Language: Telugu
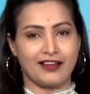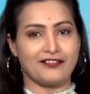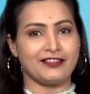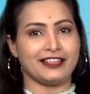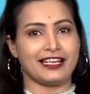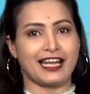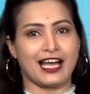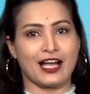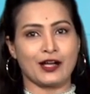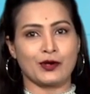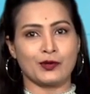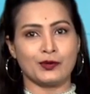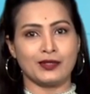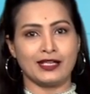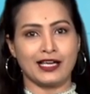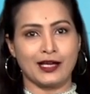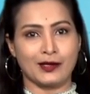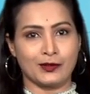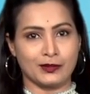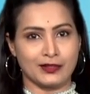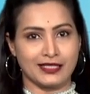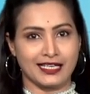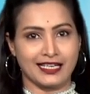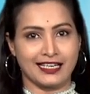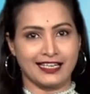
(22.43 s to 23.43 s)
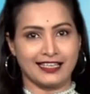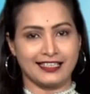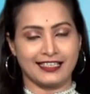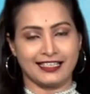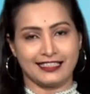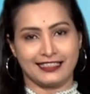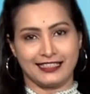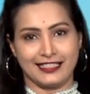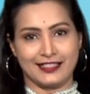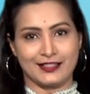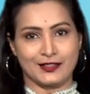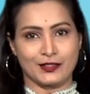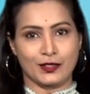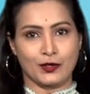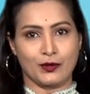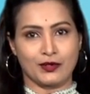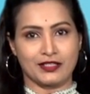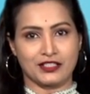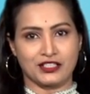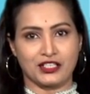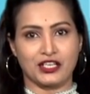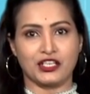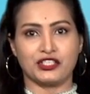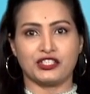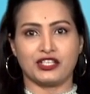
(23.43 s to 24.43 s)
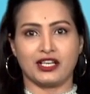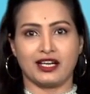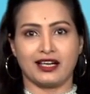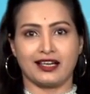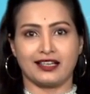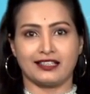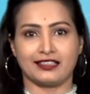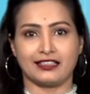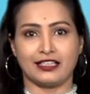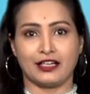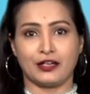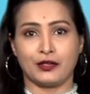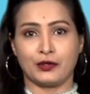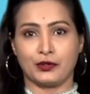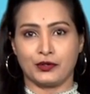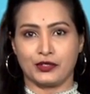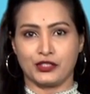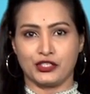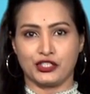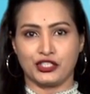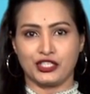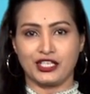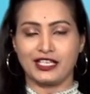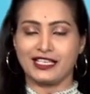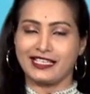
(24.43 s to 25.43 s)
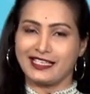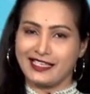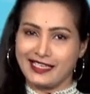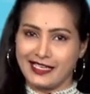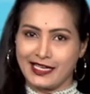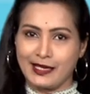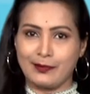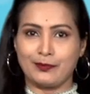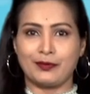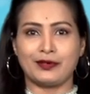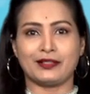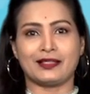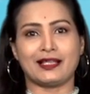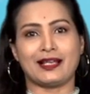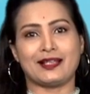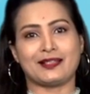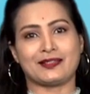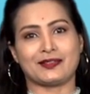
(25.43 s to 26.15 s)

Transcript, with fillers: అవి రాకుండా ఉండాలంటే తీసుకోవాల్సిన జాగ్రత్తలను గురించి ఇప్పుడు